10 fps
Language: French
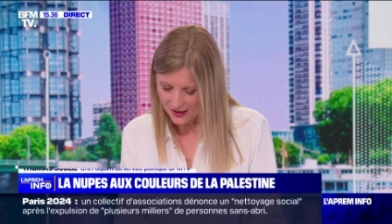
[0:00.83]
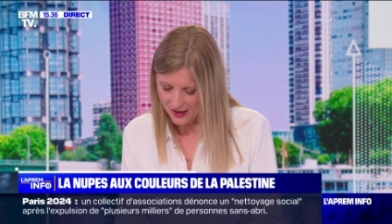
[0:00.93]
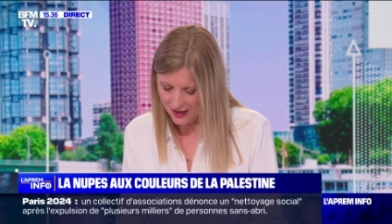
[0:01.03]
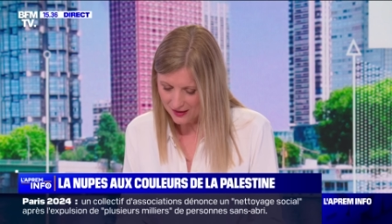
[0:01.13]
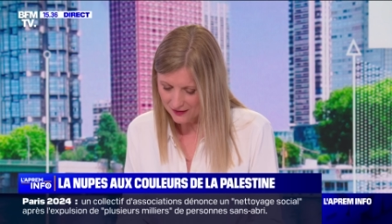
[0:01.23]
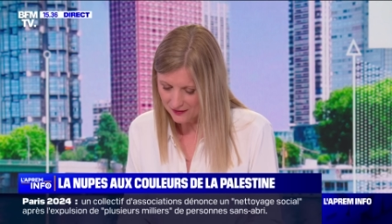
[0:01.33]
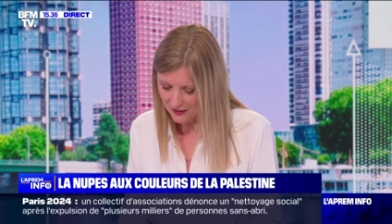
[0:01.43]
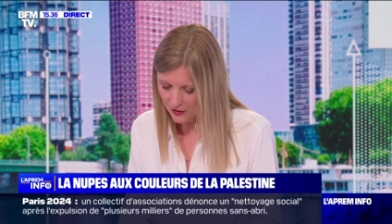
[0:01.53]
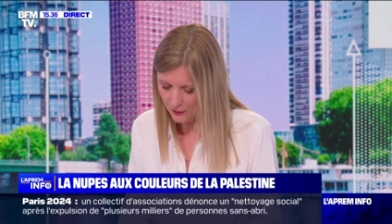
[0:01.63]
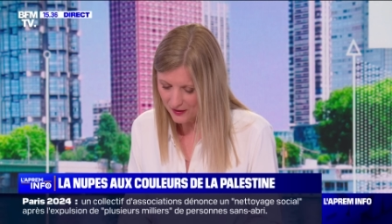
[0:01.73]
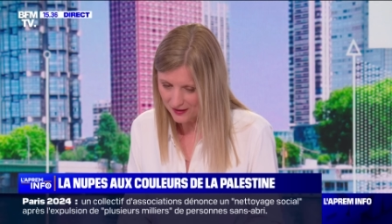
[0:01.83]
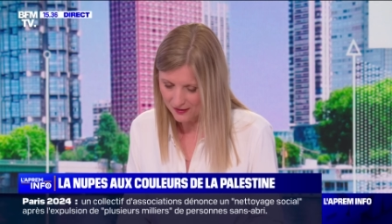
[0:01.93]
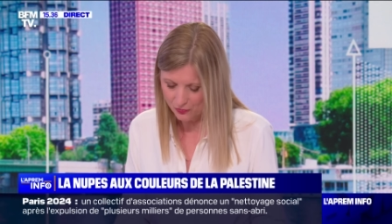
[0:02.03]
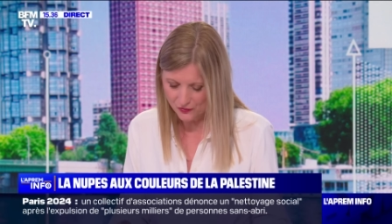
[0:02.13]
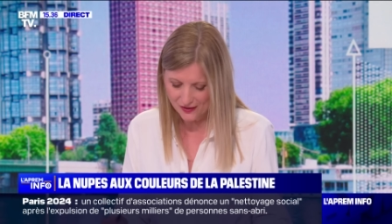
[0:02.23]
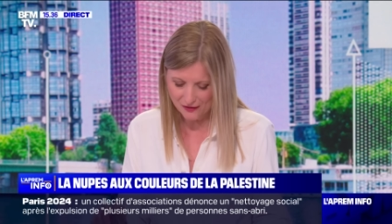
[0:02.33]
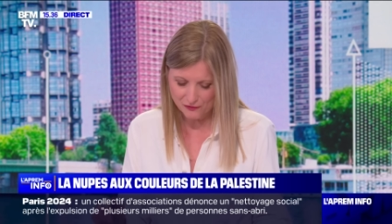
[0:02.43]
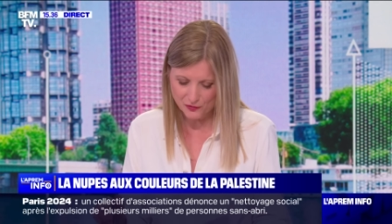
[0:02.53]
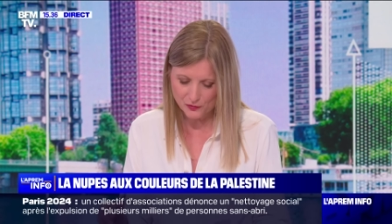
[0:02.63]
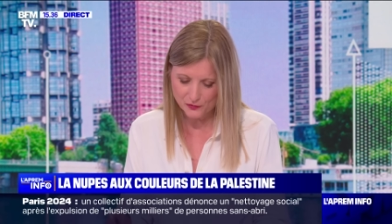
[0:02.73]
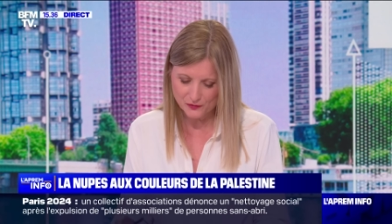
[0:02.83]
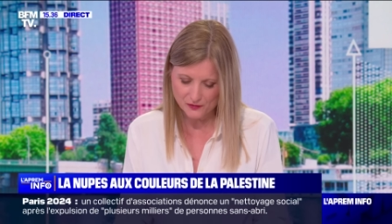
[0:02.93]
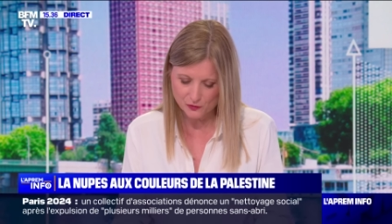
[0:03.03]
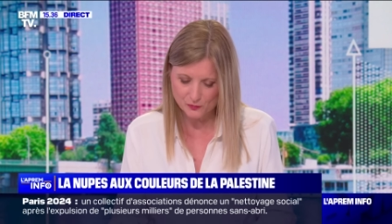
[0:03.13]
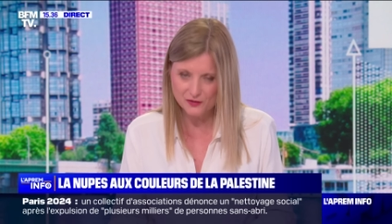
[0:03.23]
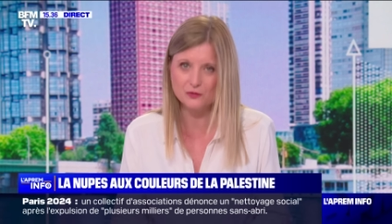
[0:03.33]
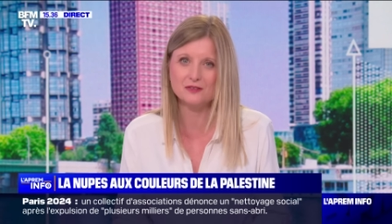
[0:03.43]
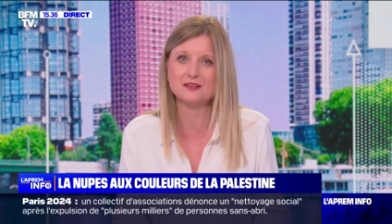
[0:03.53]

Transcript: Et Alexis Corbière, député La France, insoumise de